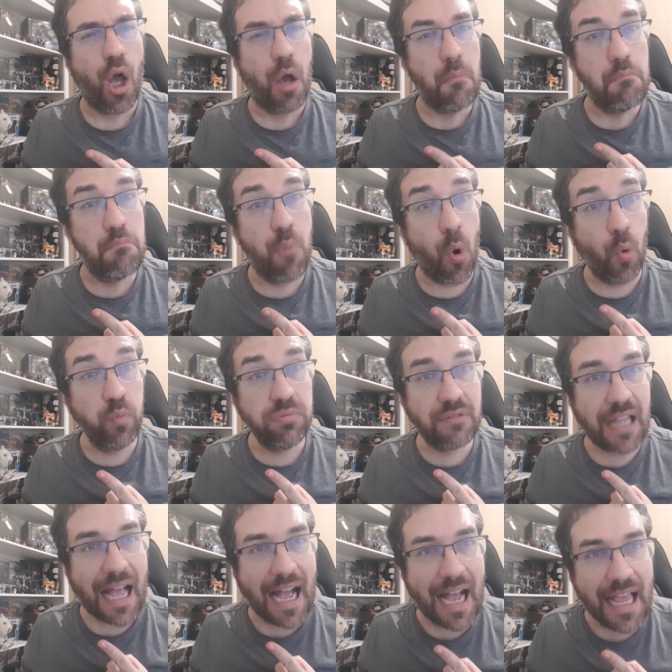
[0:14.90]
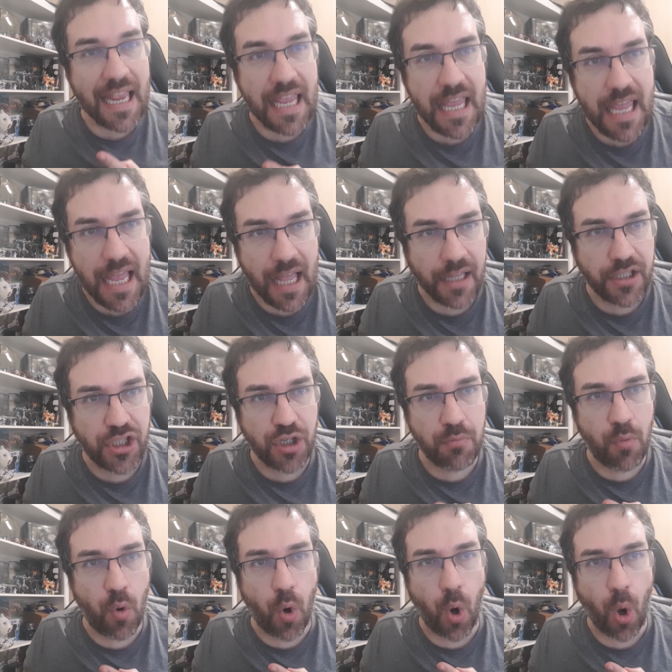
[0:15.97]
Montaria de
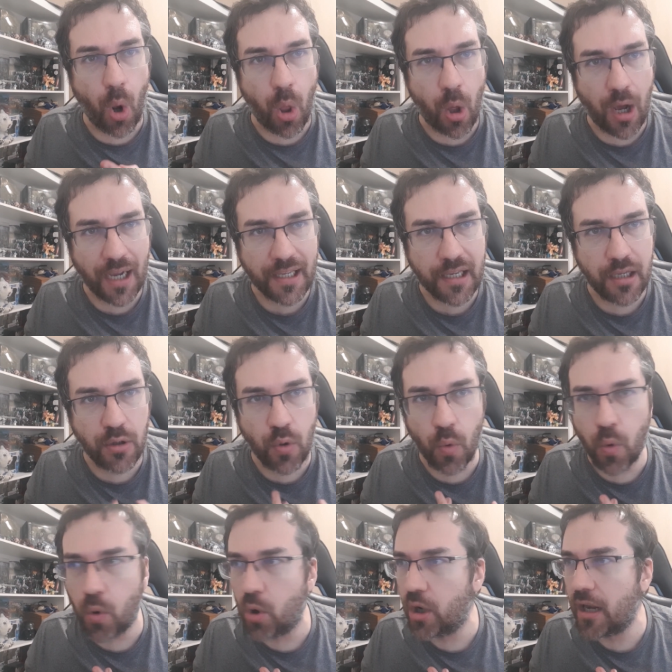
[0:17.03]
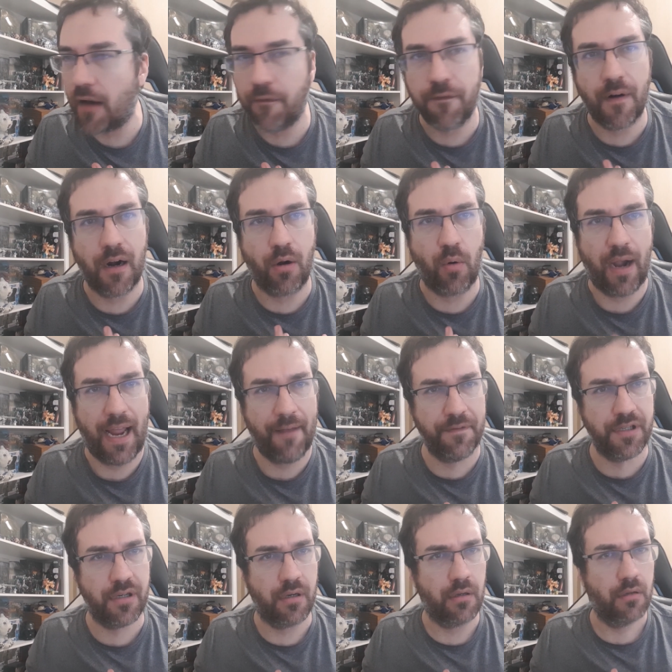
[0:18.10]
Murloc no World of
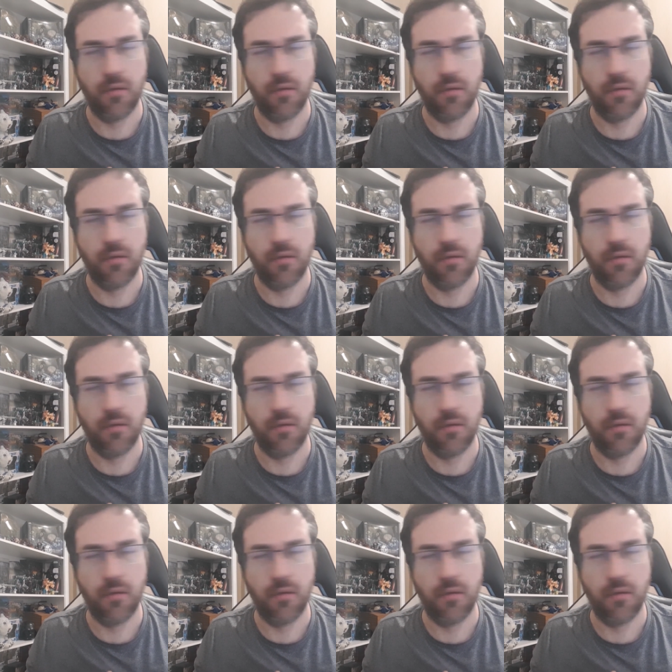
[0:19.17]
Warcraft?